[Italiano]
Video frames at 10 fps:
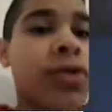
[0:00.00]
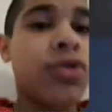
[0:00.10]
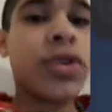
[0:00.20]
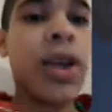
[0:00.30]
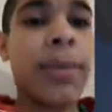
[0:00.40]

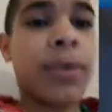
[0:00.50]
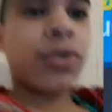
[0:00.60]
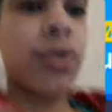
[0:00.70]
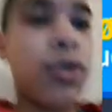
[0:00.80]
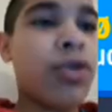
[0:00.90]
Giochiamo
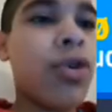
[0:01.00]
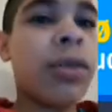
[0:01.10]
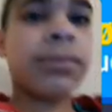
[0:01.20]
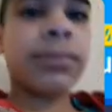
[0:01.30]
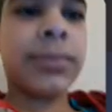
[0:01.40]
con Go...
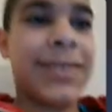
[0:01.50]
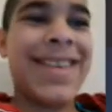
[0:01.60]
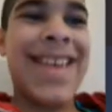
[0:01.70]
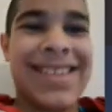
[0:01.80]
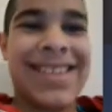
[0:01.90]

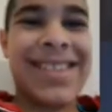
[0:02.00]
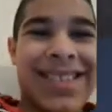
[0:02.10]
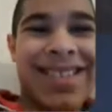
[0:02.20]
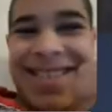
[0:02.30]
Yes.